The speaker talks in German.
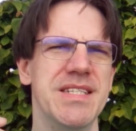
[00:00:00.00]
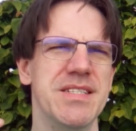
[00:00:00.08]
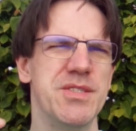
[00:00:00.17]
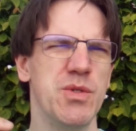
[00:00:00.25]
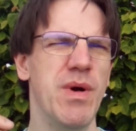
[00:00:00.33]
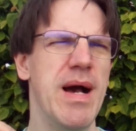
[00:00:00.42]

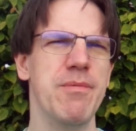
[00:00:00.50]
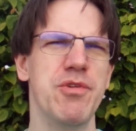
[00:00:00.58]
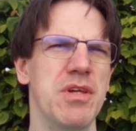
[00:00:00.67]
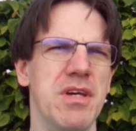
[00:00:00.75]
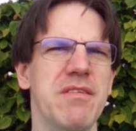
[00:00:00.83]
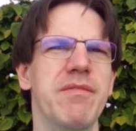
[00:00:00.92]
so habe ich
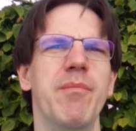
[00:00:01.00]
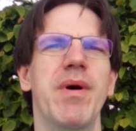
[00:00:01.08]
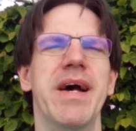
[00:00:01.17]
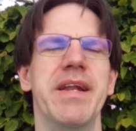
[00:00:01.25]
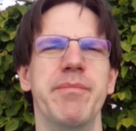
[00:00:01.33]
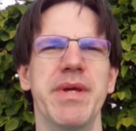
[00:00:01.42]
irgendwann mal
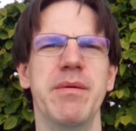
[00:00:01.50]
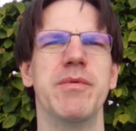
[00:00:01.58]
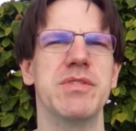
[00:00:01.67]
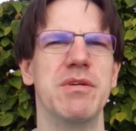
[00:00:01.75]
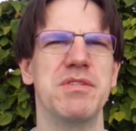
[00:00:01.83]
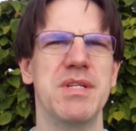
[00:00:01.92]
eine Mickey
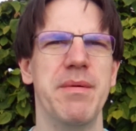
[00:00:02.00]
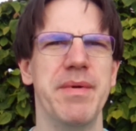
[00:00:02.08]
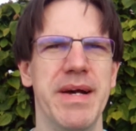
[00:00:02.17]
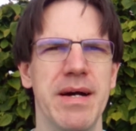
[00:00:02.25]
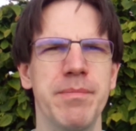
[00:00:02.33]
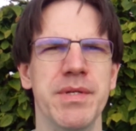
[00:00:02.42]
Mouse-Ausgabe
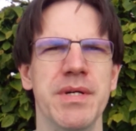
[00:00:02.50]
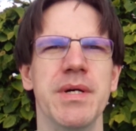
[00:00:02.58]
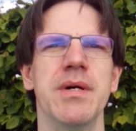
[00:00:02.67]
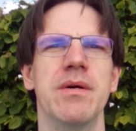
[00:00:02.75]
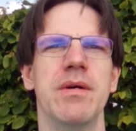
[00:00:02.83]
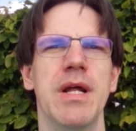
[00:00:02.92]
gehabt
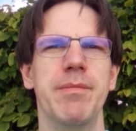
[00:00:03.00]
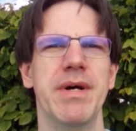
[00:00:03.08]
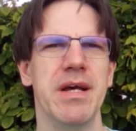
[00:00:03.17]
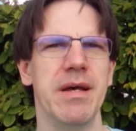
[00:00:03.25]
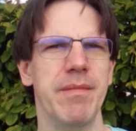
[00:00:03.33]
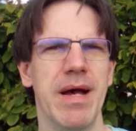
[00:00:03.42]
und habe
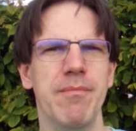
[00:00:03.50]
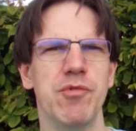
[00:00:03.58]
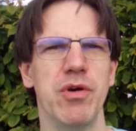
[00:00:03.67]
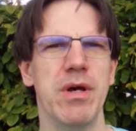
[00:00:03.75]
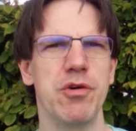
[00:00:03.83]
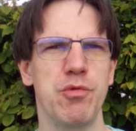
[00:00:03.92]
an einem
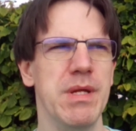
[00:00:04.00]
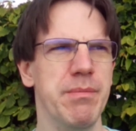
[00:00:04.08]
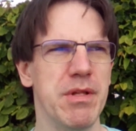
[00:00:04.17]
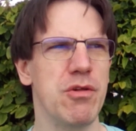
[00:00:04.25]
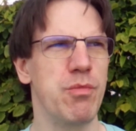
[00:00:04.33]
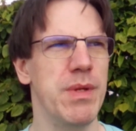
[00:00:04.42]
Abenteuerspiel
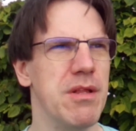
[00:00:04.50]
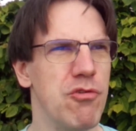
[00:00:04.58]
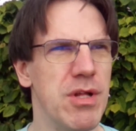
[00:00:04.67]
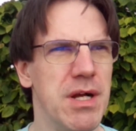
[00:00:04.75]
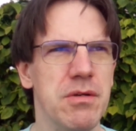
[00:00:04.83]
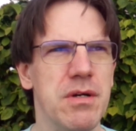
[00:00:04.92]
mitgespielt. Ich
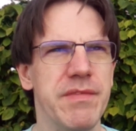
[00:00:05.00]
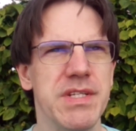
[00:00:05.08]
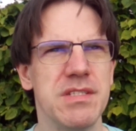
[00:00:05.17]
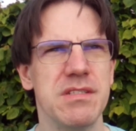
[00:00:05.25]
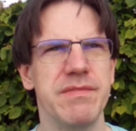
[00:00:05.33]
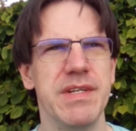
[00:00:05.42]
dachte
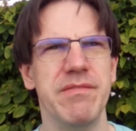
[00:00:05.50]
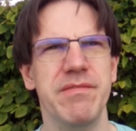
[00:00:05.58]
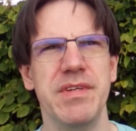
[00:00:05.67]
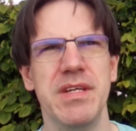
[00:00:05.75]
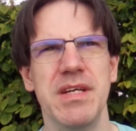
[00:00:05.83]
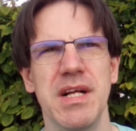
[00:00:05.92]
irgendwas, das wäre
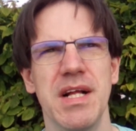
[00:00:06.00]
wie